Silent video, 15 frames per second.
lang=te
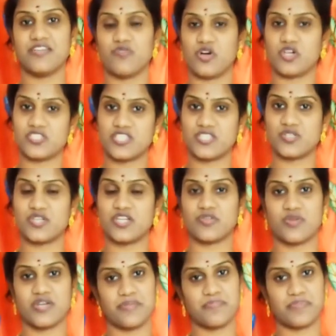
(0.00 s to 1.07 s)
ఈ వాచ్
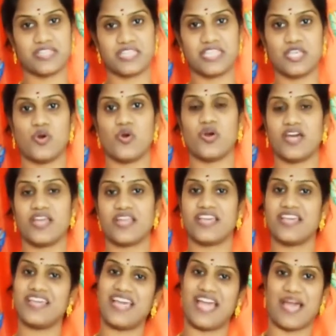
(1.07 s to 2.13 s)
చేస్తున్నటువంటి ప్రతి
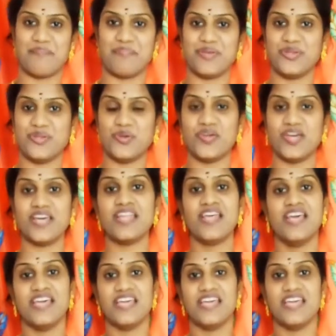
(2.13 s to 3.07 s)
ఒక్కరికి హ్యాపీ న్యూ ఇయర్